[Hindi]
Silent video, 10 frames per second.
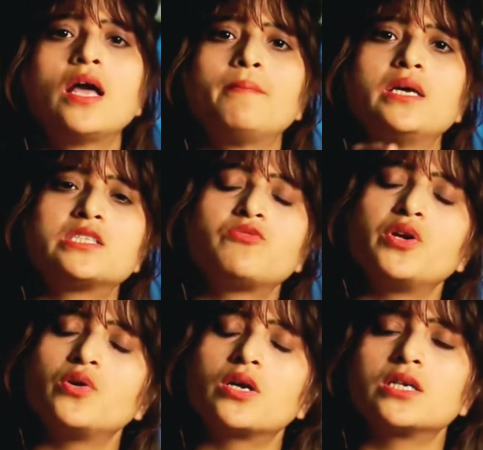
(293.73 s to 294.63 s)
मैं इस
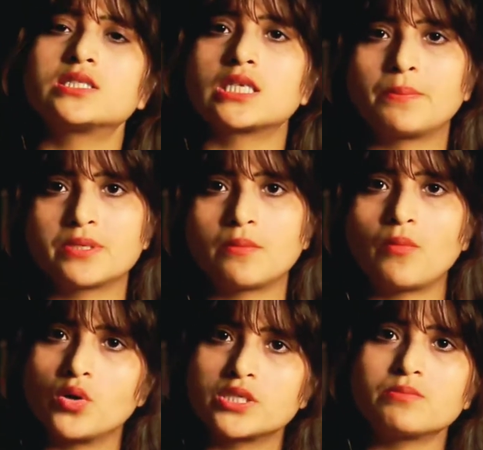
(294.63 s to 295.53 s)
वीडियो के डिस्क्रिप्शन
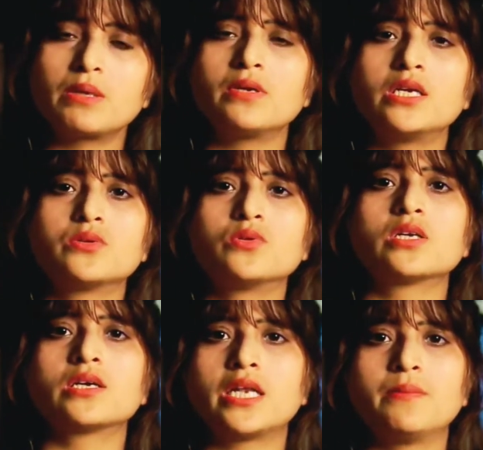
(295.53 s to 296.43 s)
बॉक्स में भी लिख
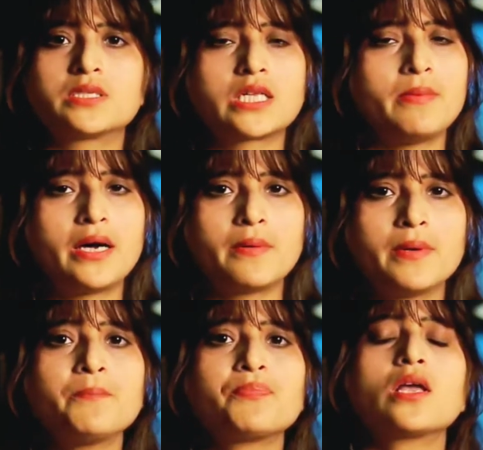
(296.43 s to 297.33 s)
दूँगी क्रीम्स के बारे
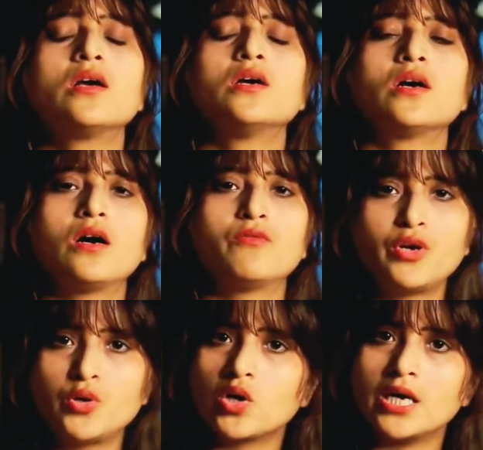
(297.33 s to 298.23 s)
में आ,
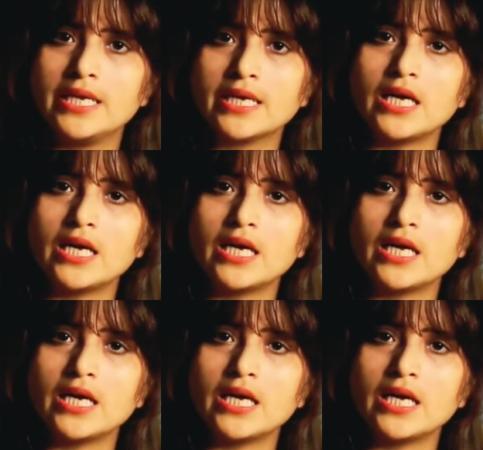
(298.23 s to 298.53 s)
वीडियो का लिंक